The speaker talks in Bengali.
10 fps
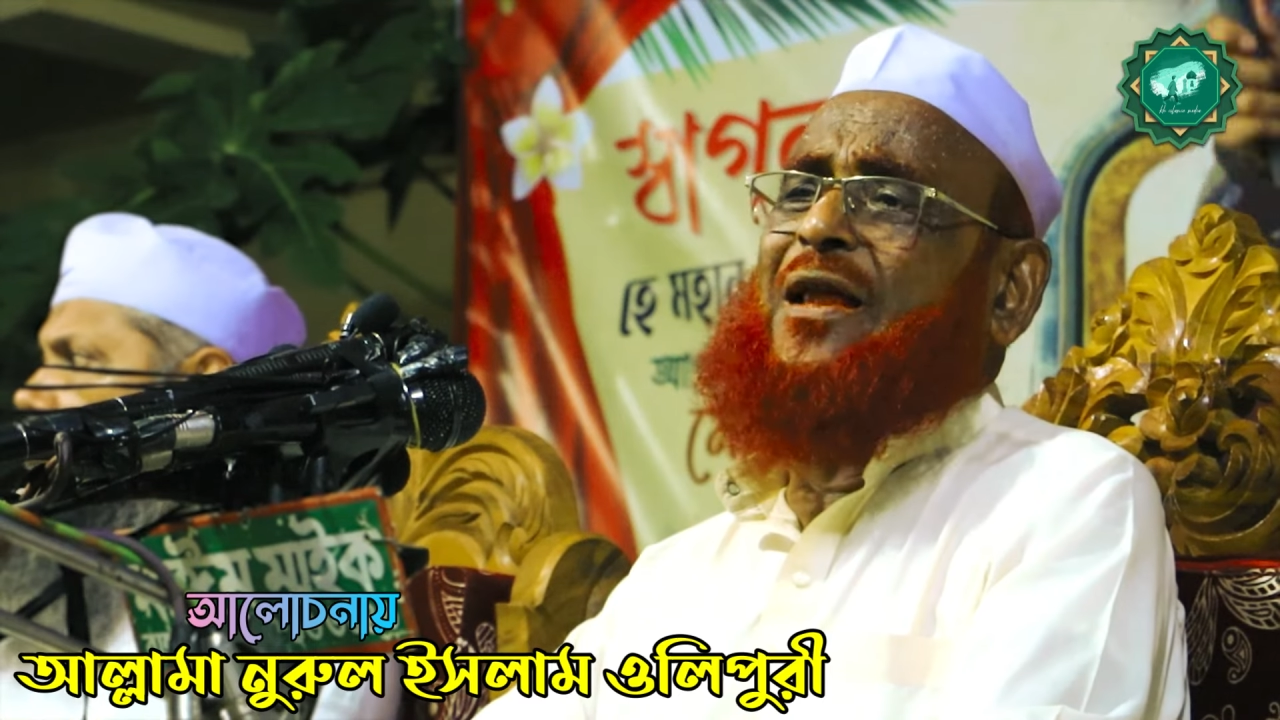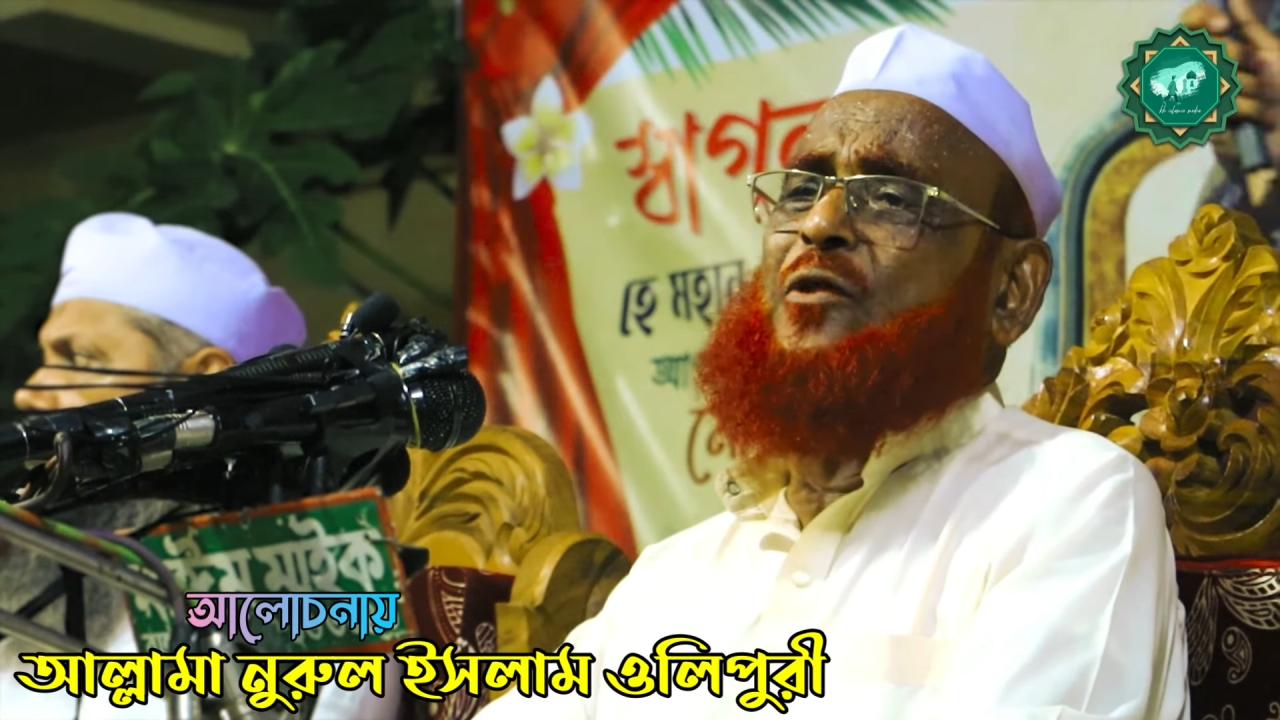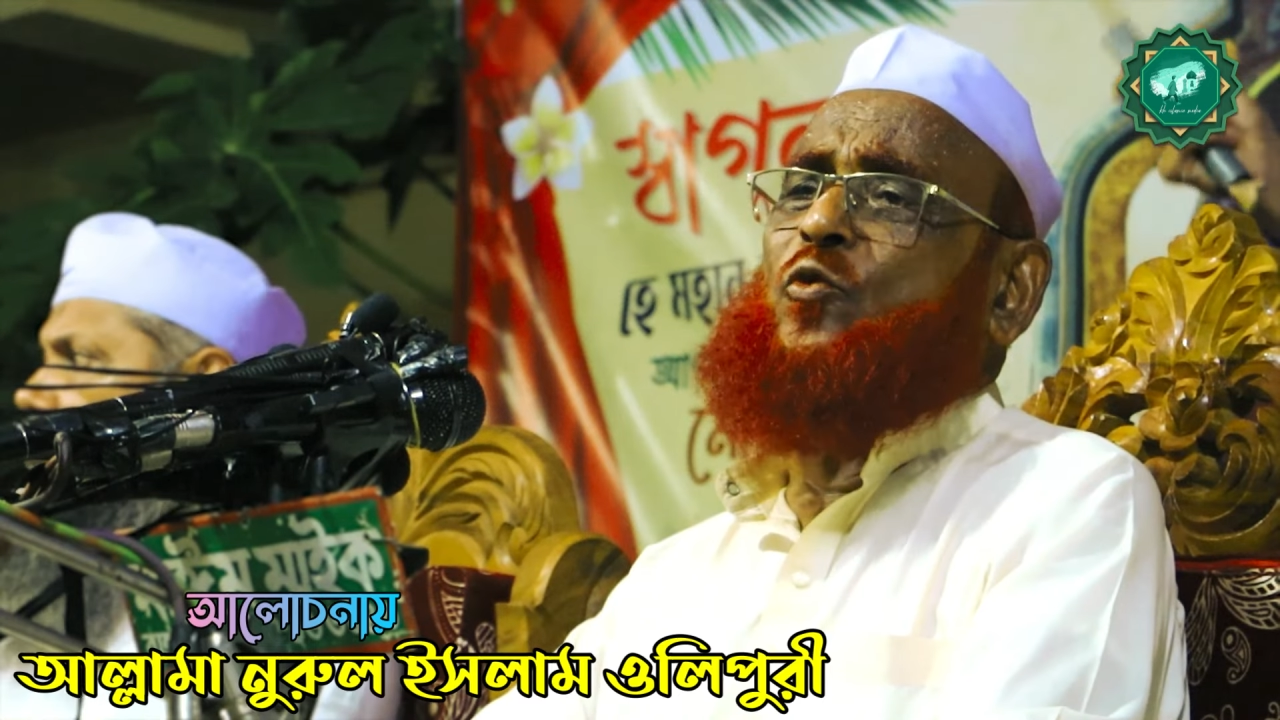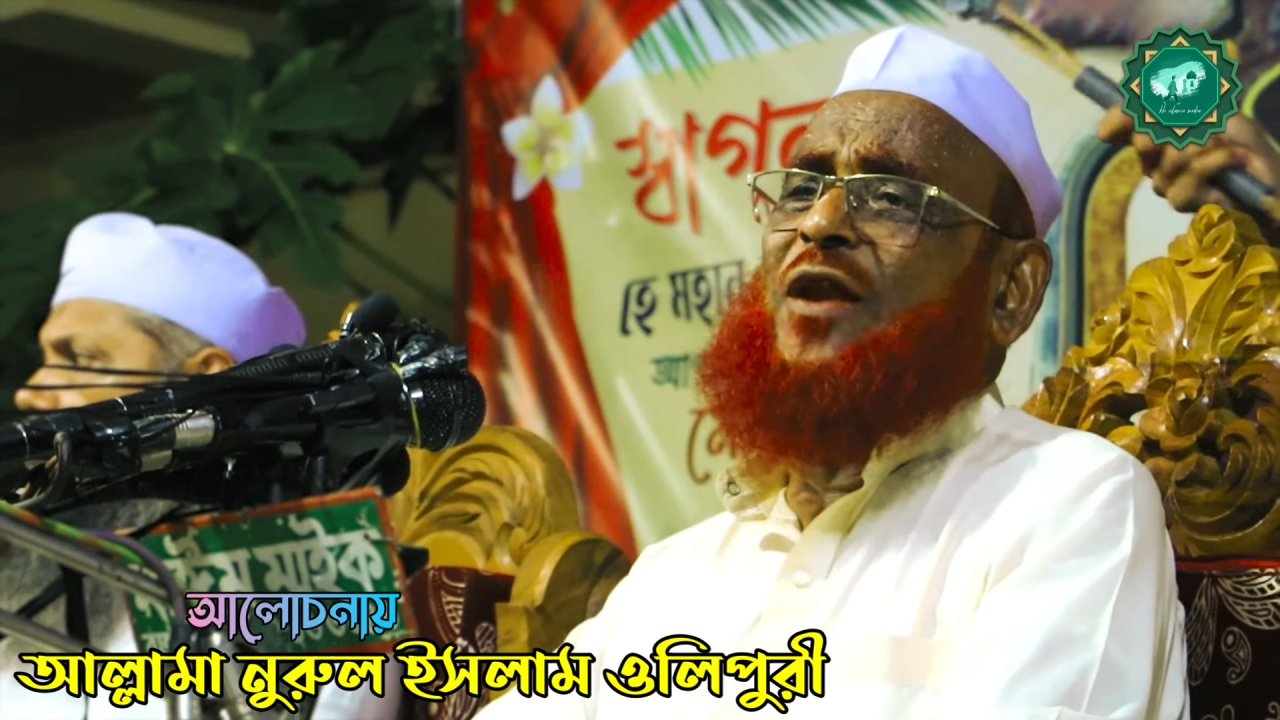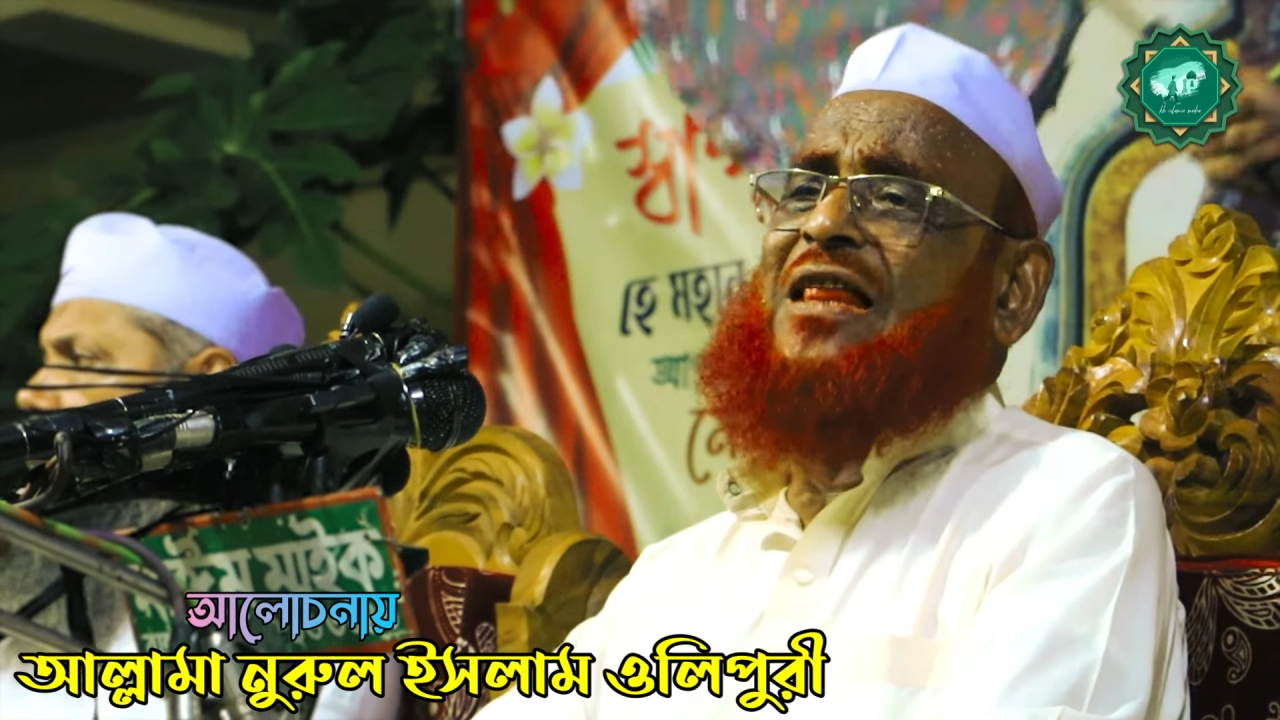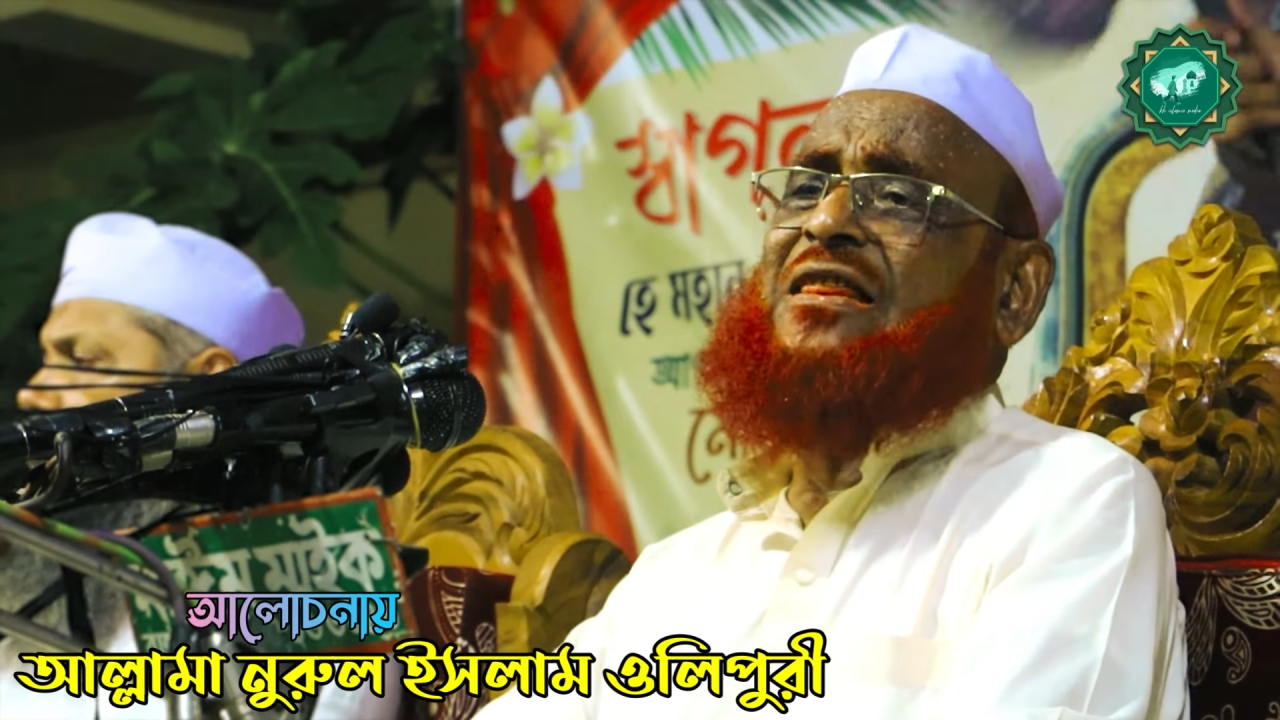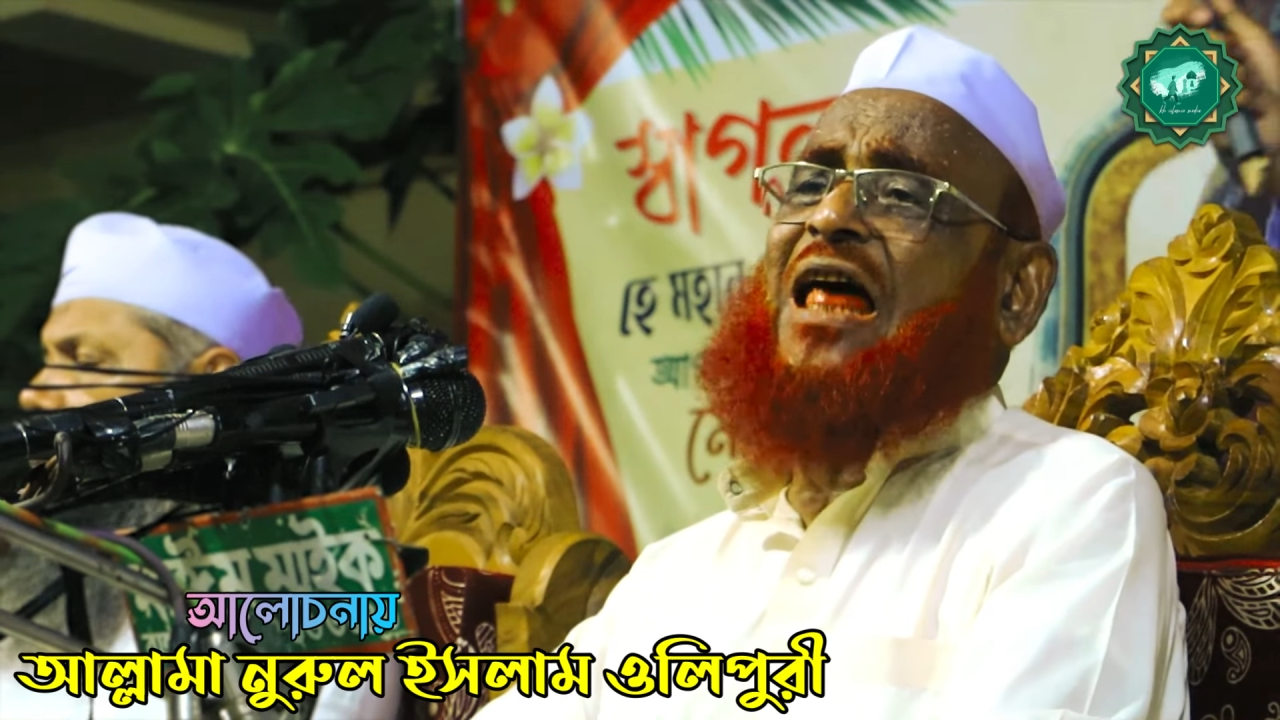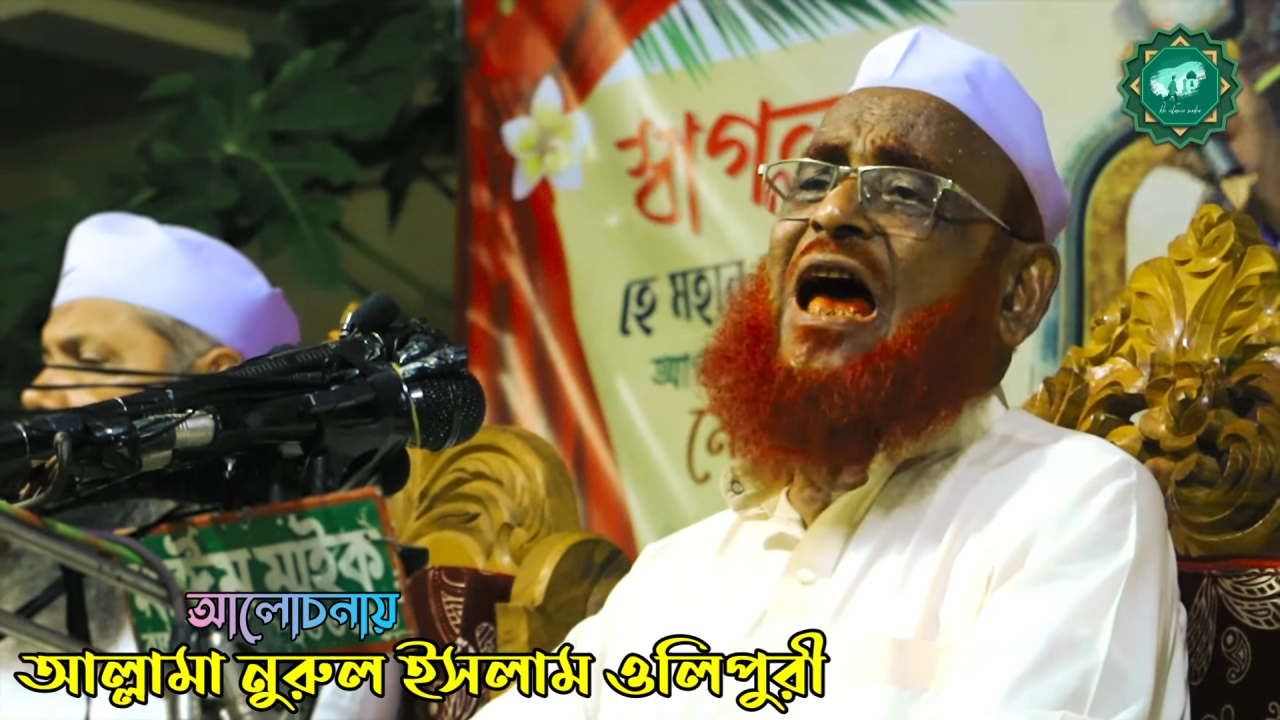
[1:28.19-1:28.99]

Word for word: মাইল দূরে